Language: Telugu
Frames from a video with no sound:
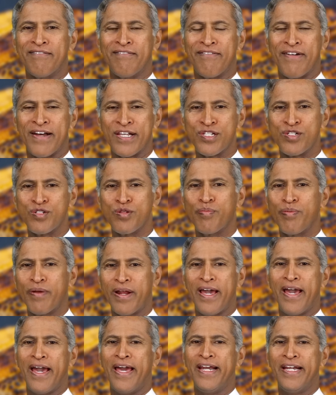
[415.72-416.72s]
ఫస్ట్
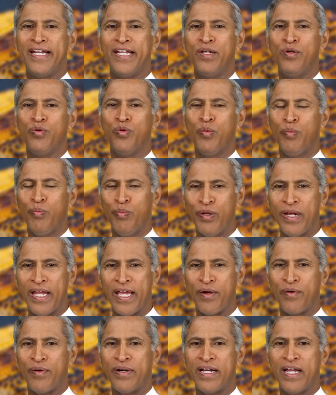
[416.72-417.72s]
ప్రయారిటీ ఉప్పు
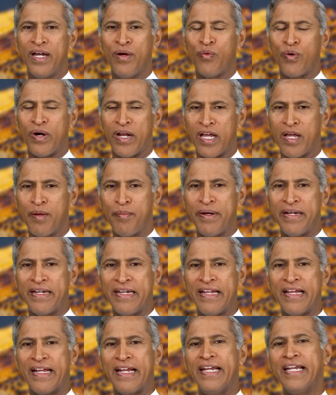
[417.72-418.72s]
లేకుండా
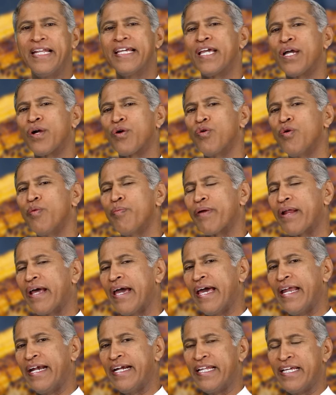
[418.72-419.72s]
ఉడకబెట్టిన కండికి ఎక్కువ
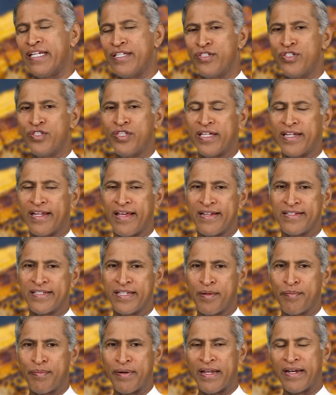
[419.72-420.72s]
ప్రయారిటీ ఇచ్చి
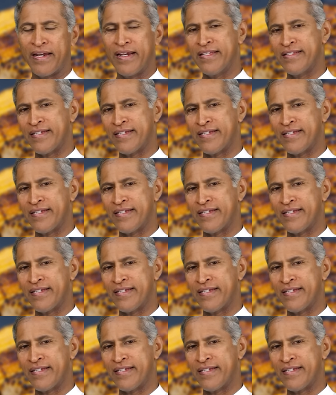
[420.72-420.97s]
తినాల్సినప్పుడల్లా